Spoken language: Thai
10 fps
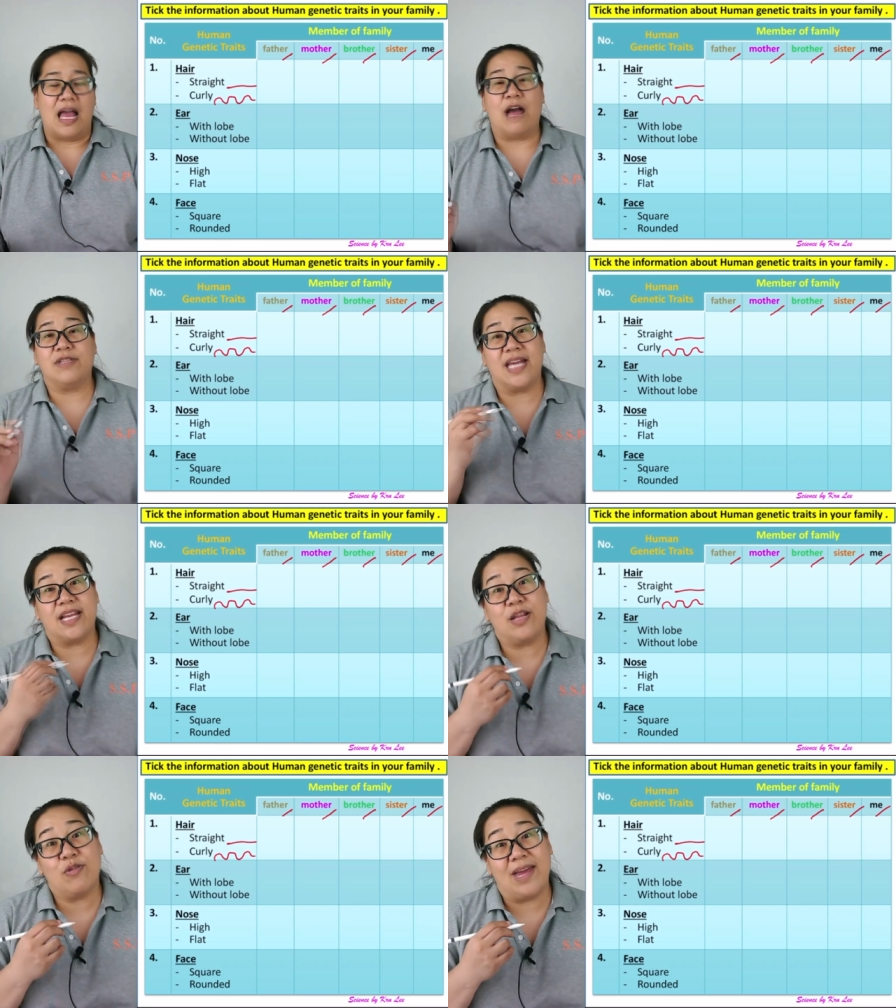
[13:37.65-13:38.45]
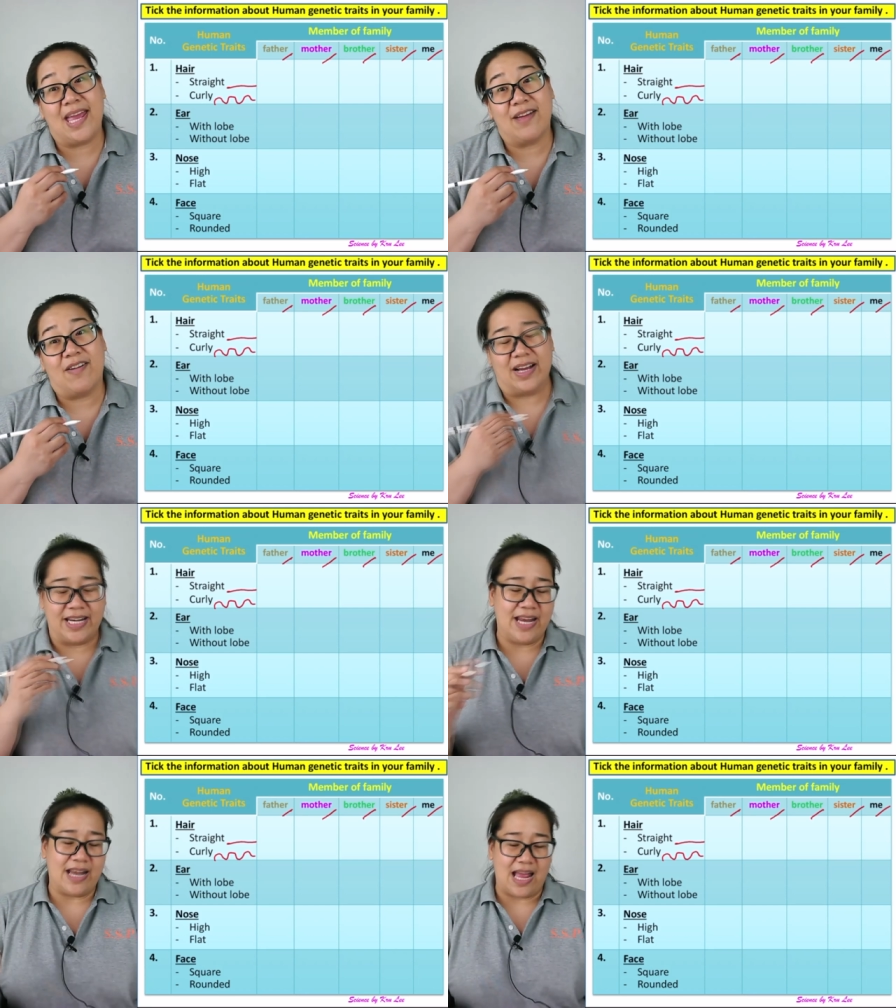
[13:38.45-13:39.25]
เอาเช็คที่ตัวเองก่อนก็
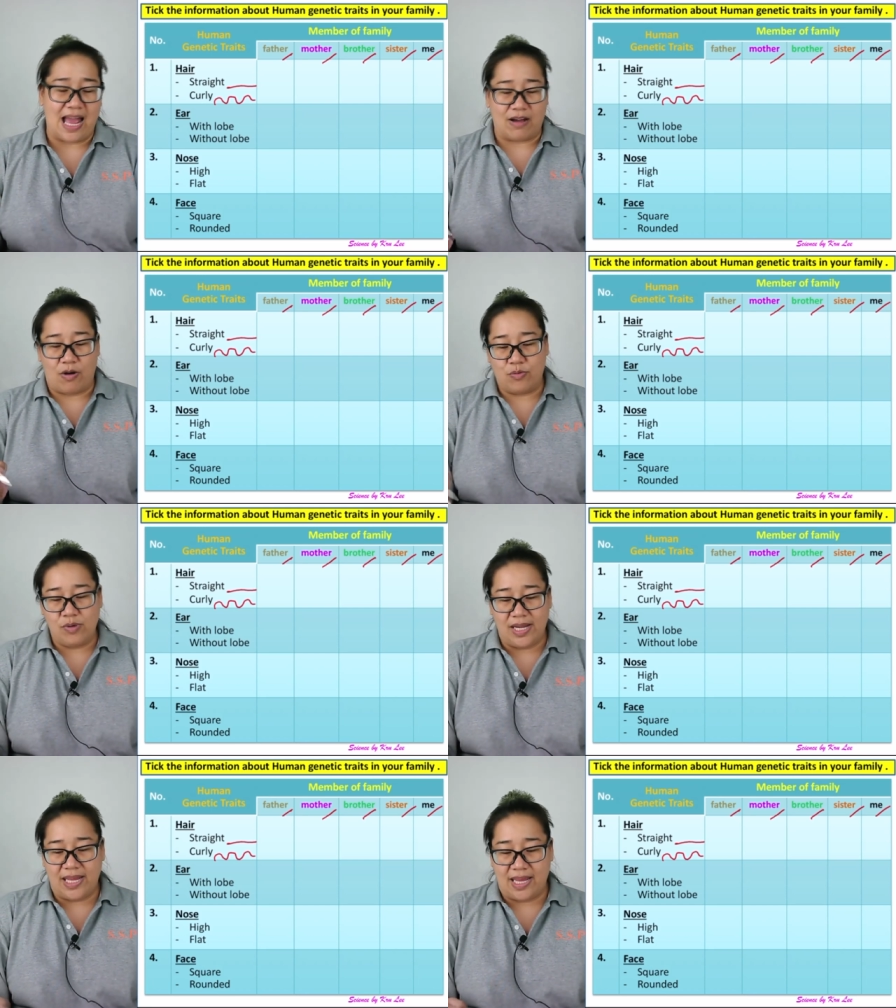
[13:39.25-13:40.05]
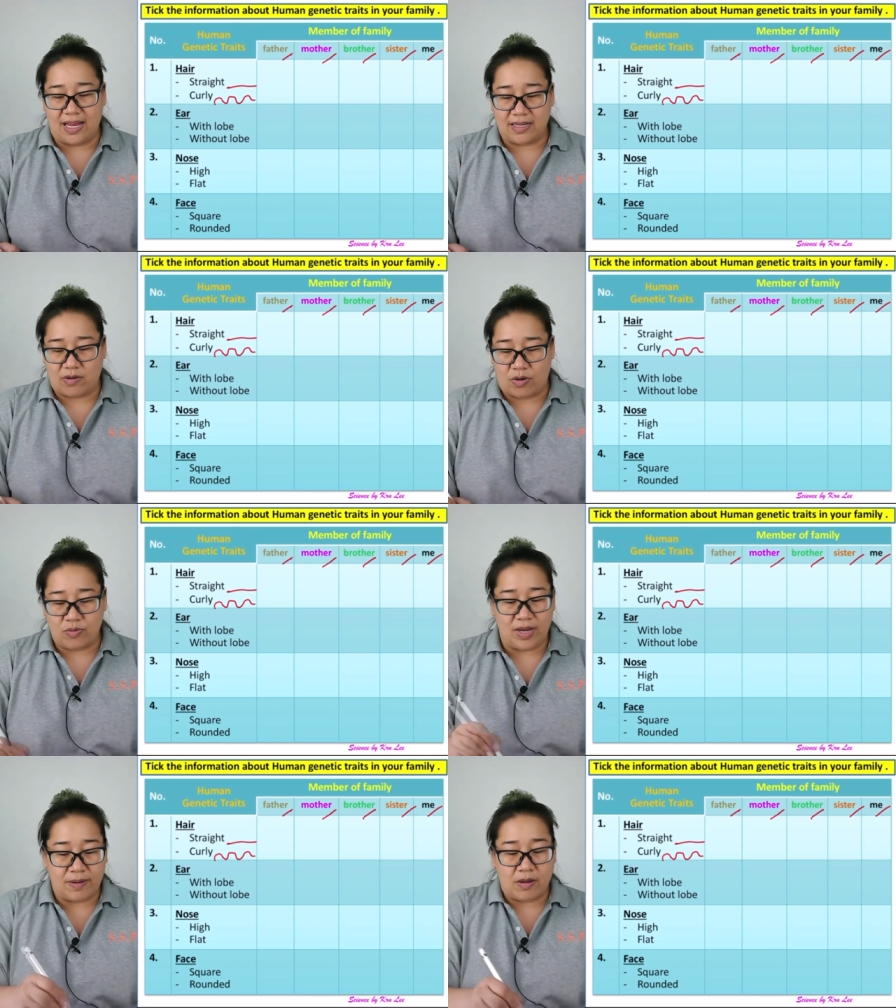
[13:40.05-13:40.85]
ได้นะ อ่ะของคุรีอย่างของ
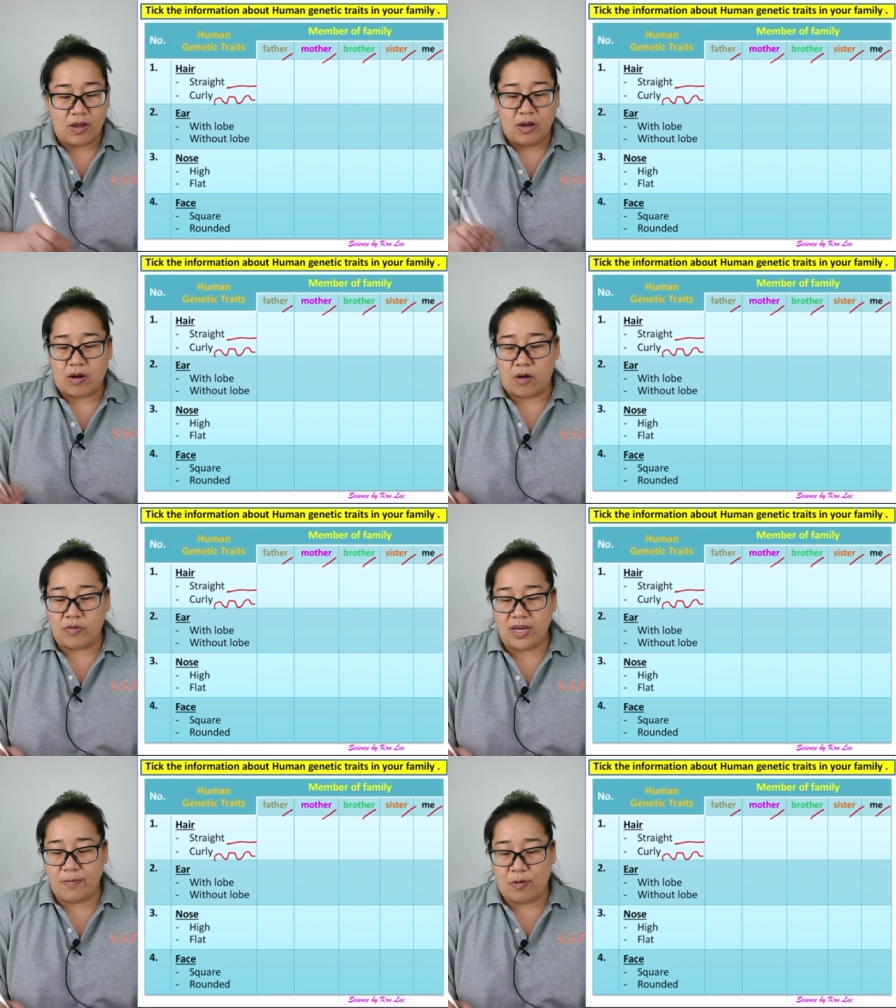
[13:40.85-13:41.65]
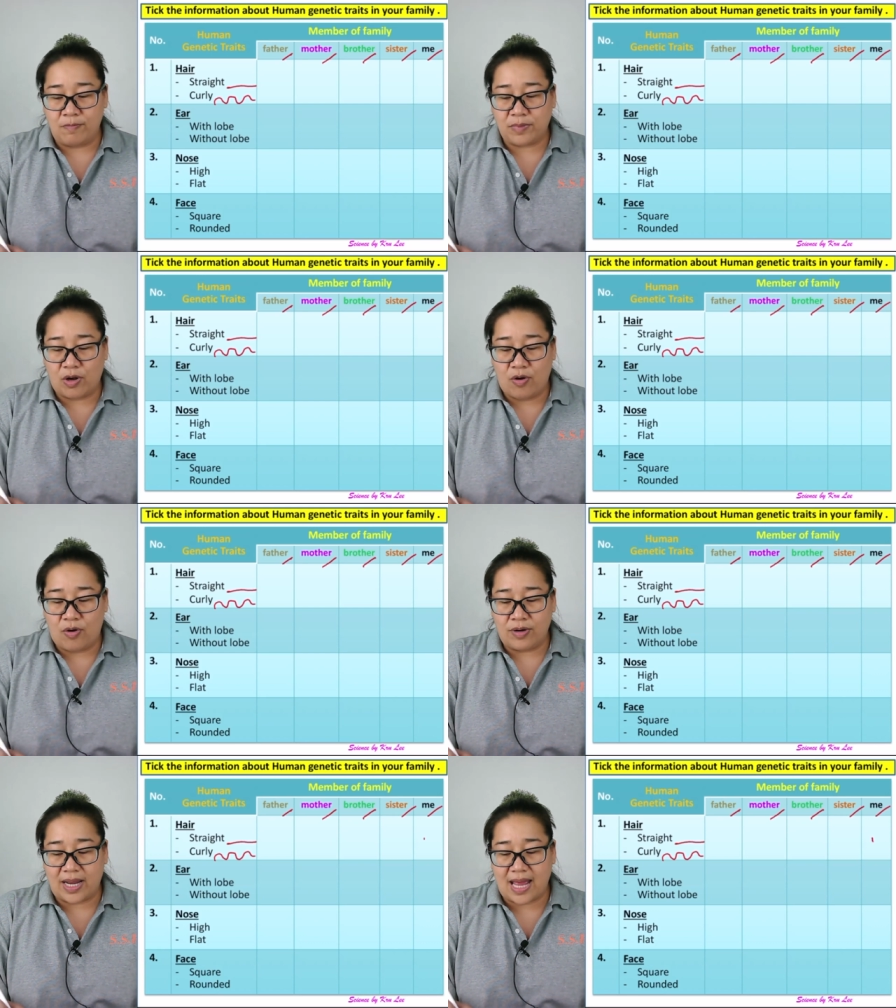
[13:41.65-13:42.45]
คุรีของคุรีผมตร
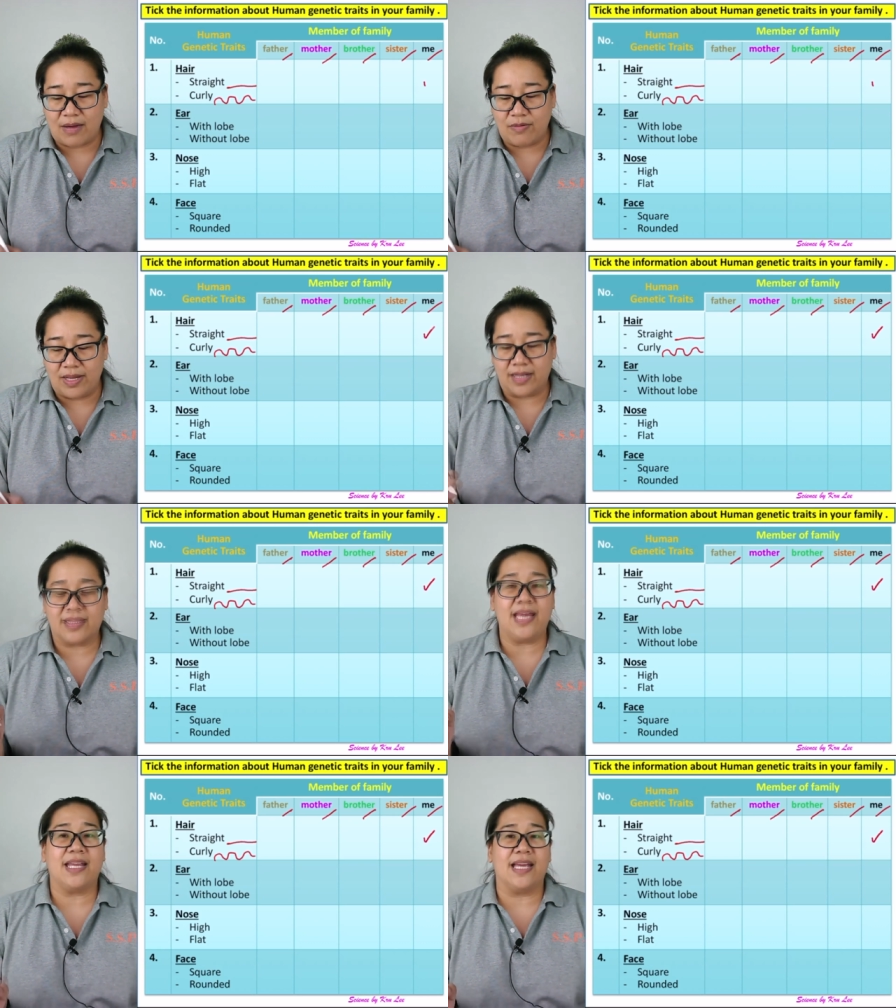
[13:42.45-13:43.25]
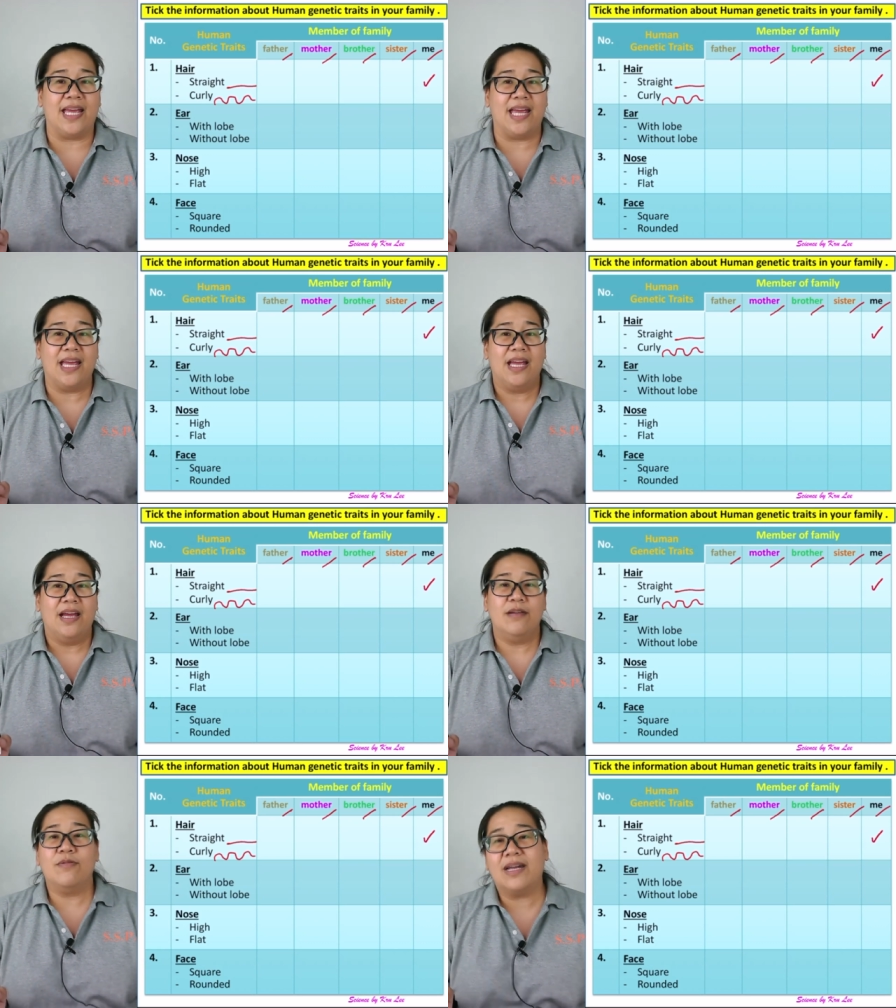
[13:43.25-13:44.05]
งนะคะคุรีก็ติ๊กอย่างนี้
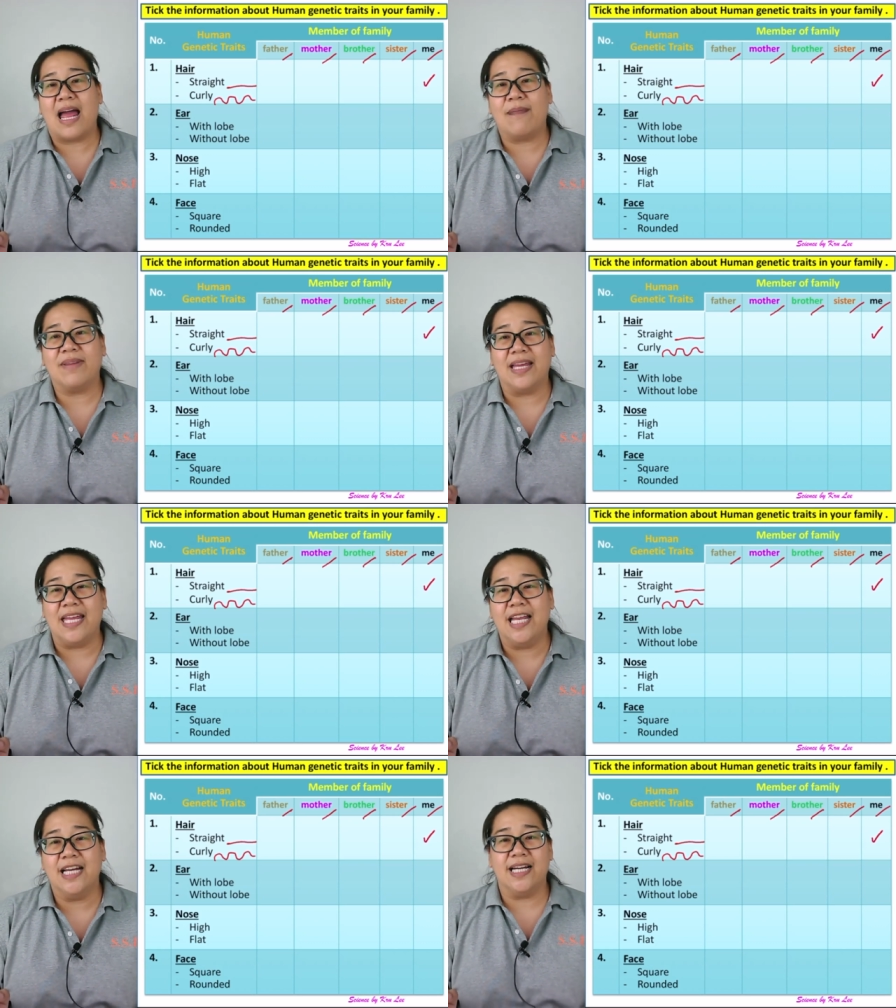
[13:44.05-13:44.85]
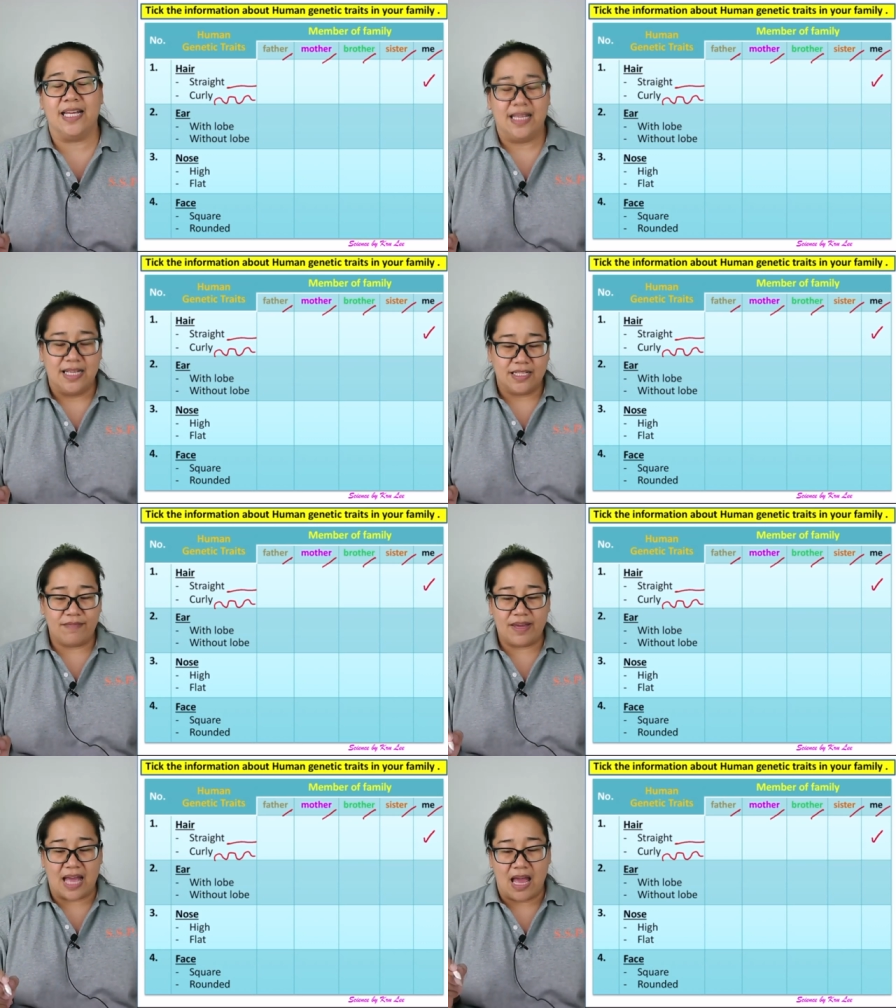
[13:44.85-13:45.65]
หนูก็ทำอย่างนี้เลยใช่
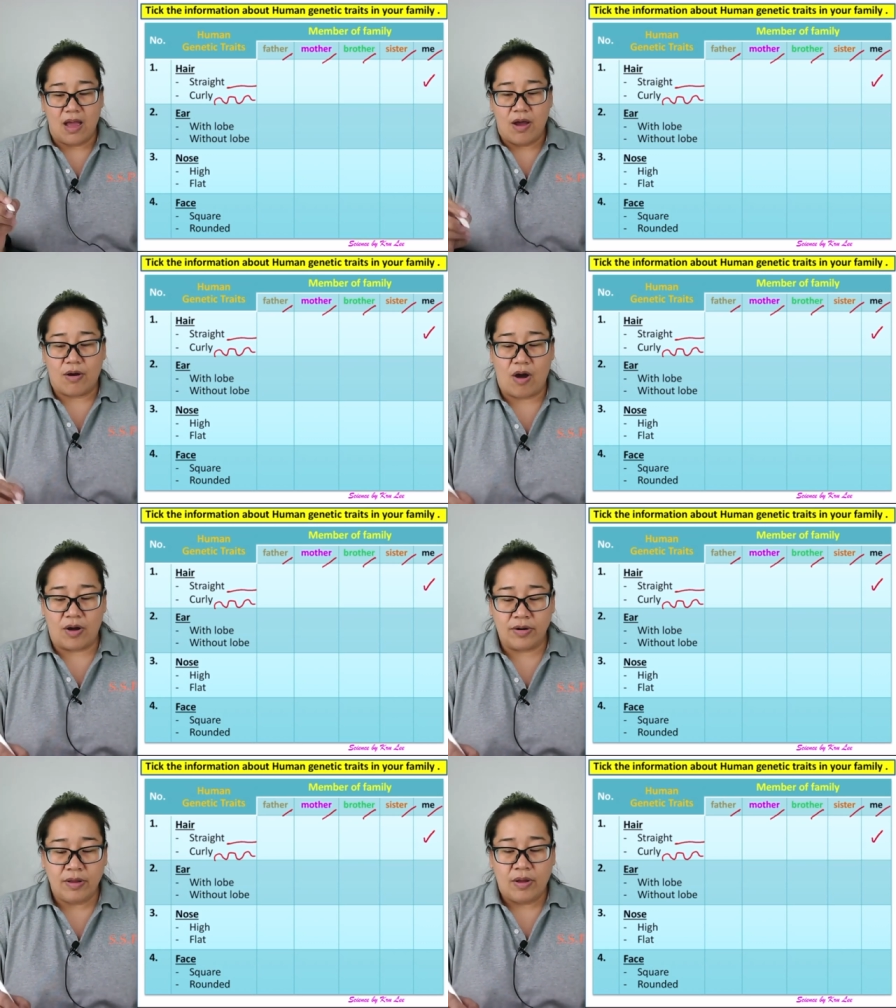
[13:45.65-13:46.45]
ไหมคะของ